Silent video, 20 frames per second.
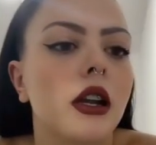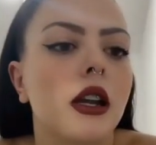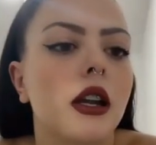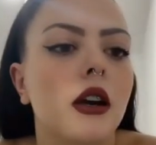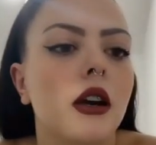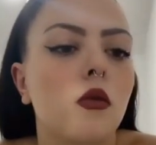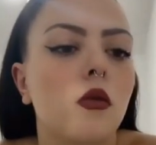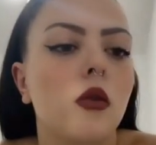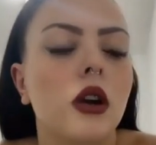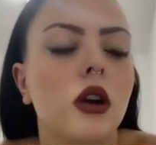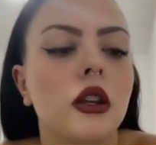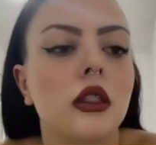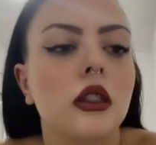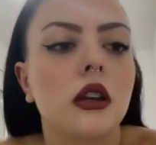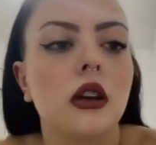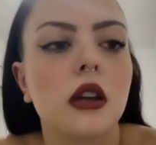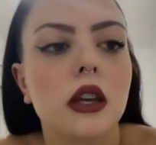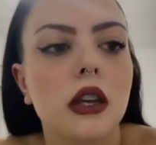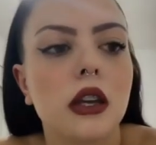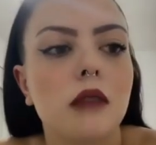En plan, la
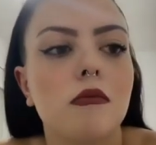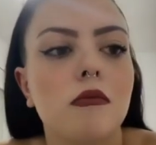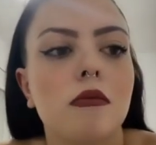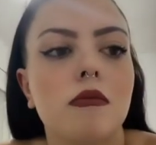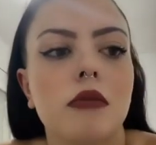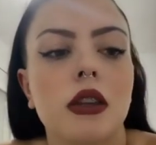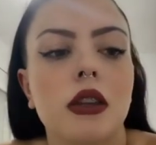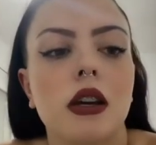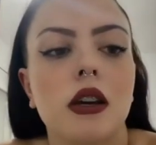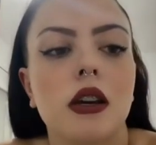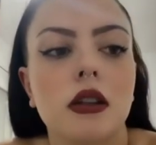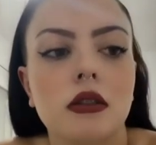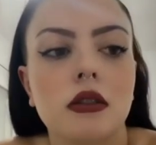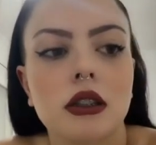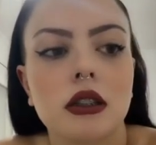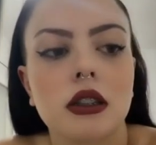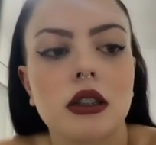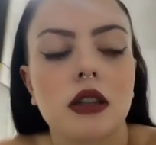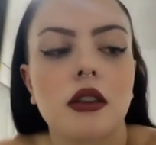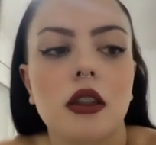cuarta, y ya
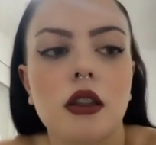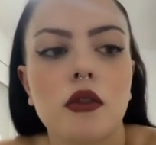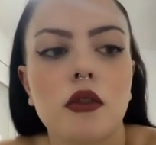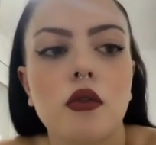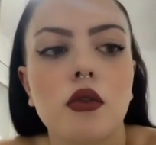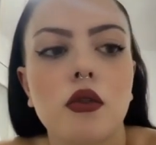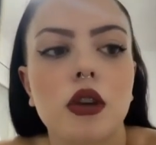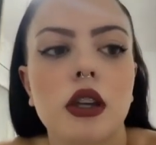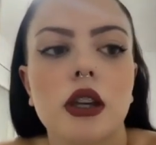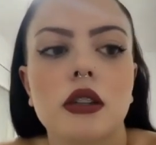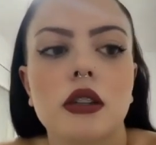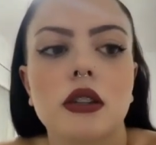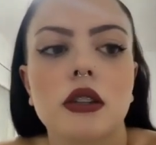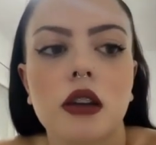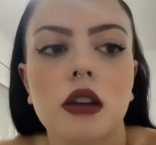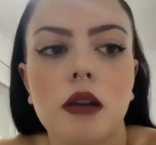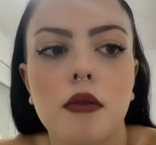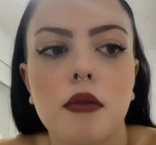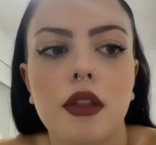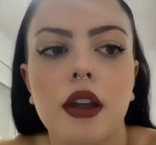están diciendo que ya
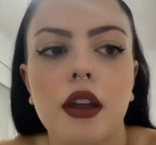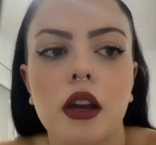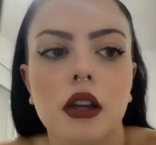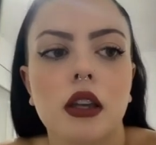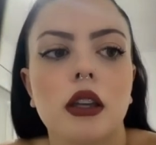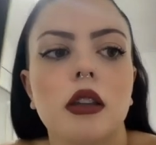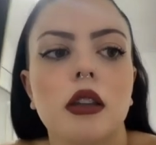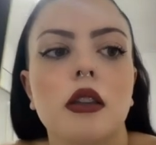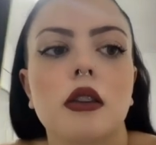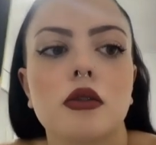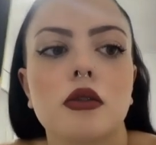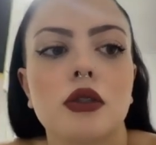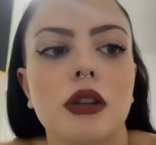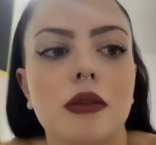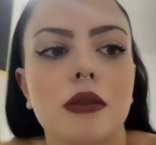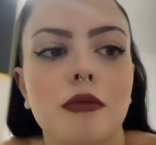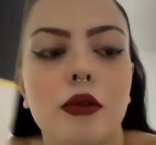está grabada la quinta. O